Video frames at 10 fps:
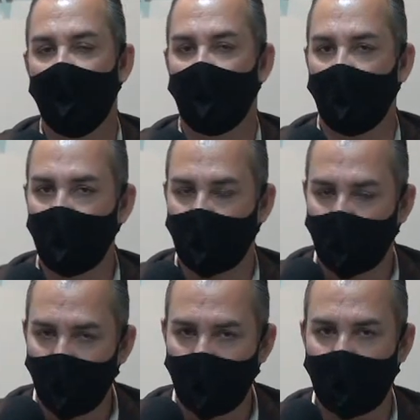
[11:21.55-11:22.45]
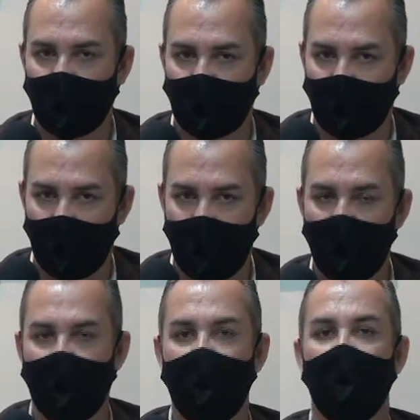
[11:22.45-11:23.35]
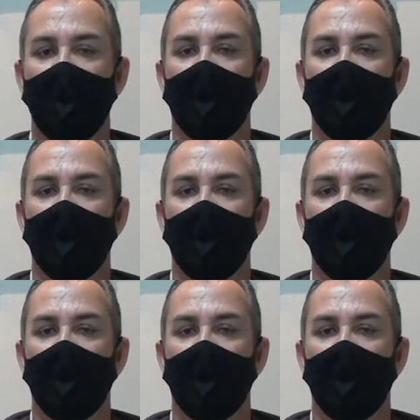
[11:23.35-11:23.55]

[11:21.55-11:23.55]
Consulte sempre